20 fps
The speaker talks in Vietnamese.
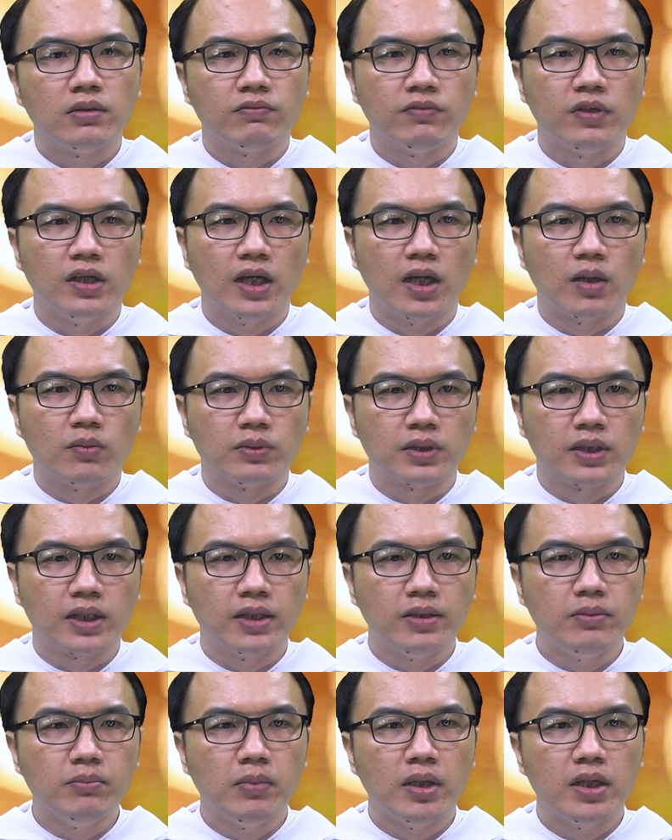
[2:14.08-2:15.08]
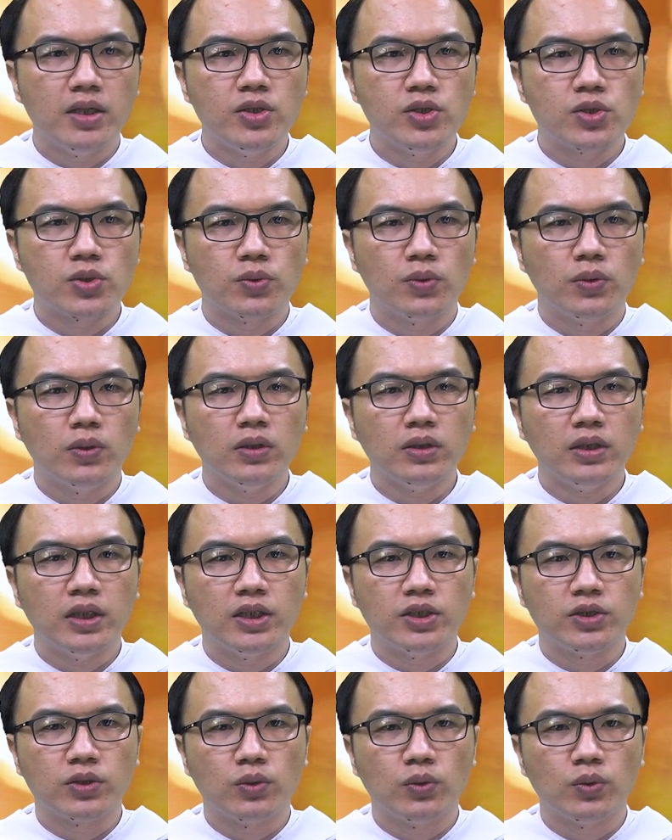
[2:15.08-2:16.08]
Với lòng kính mến Chúa
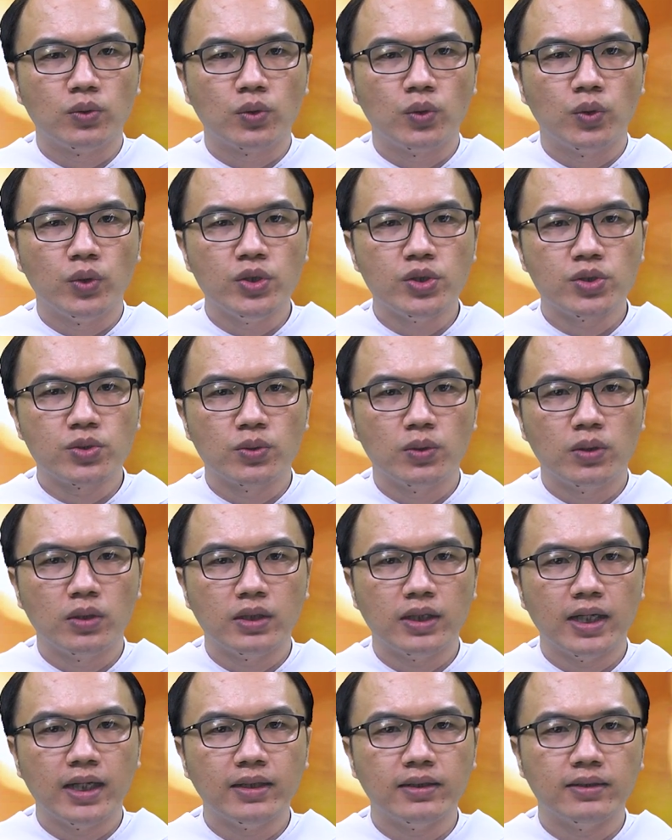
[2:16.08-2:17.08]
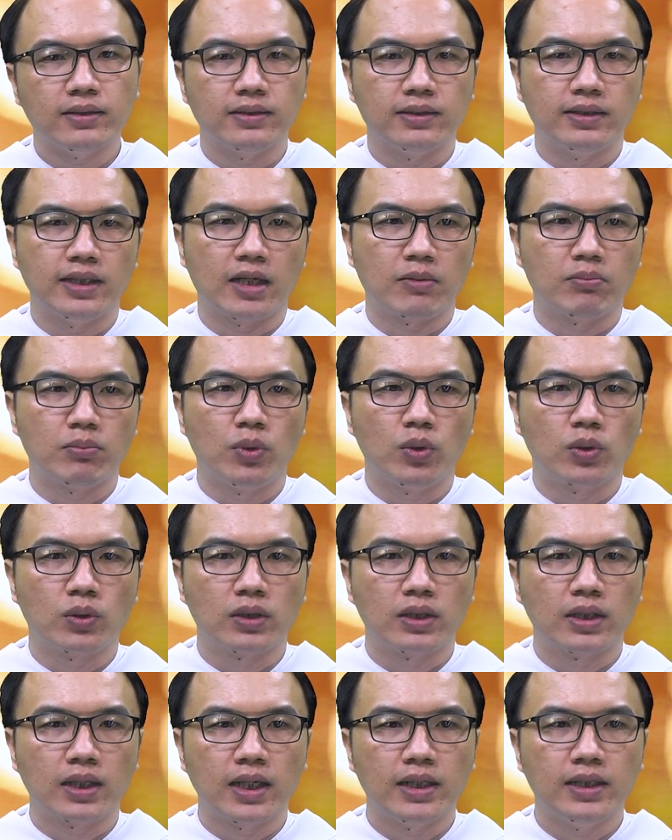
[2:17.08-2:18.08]
thì dù cúi xuống đất nhặt một
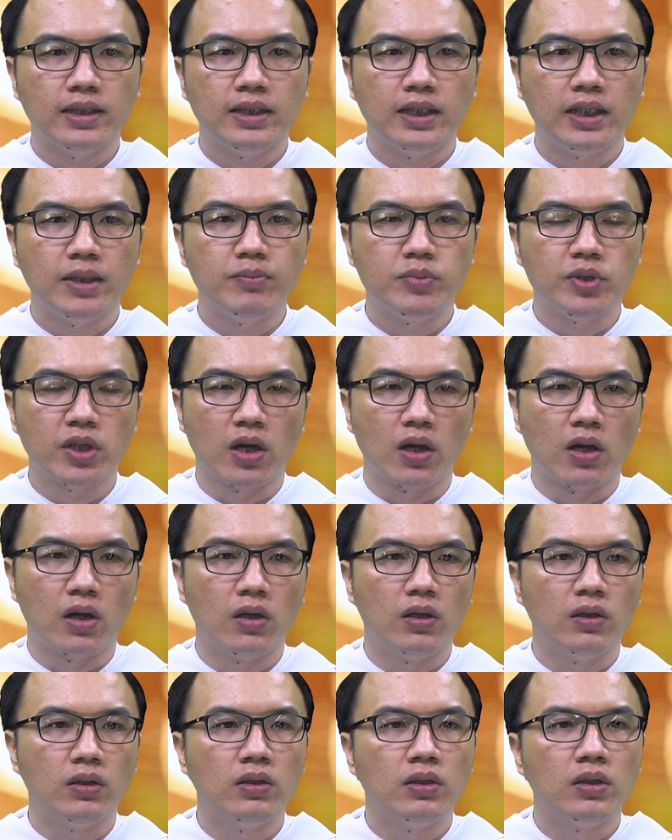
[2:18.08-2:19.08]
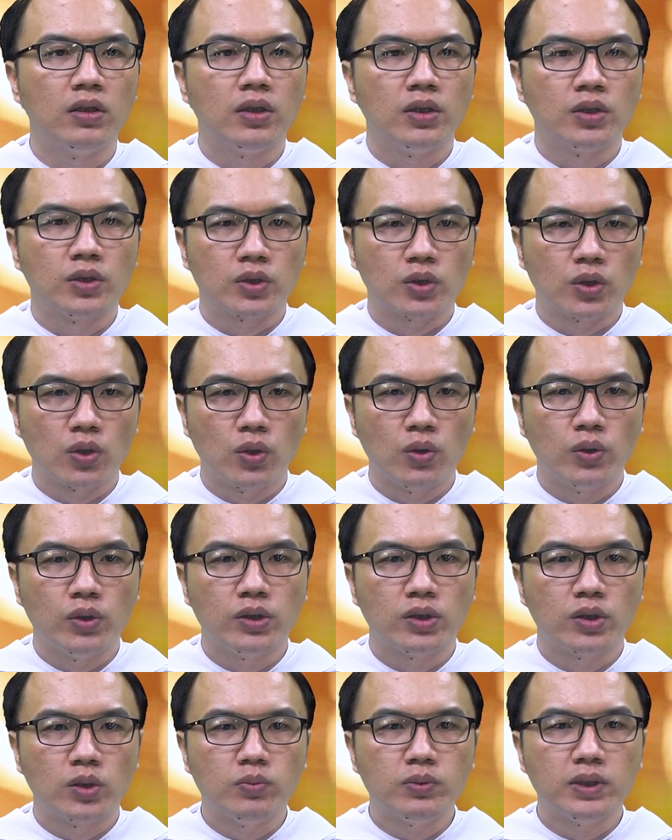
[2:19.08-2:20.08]
cây kim nhỏ,
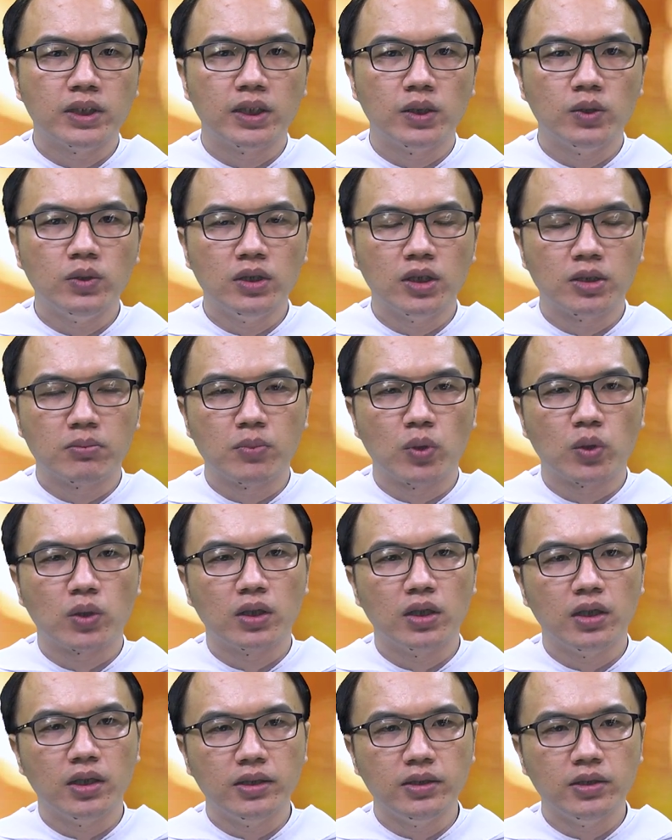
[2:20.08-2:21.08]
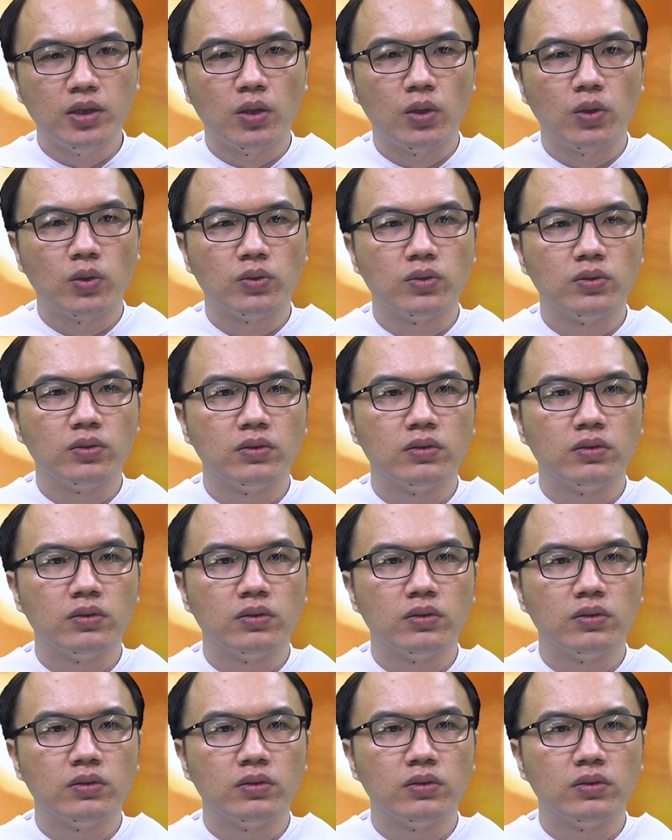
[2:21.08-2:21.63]
tôi cũng cứu được một linh hồn.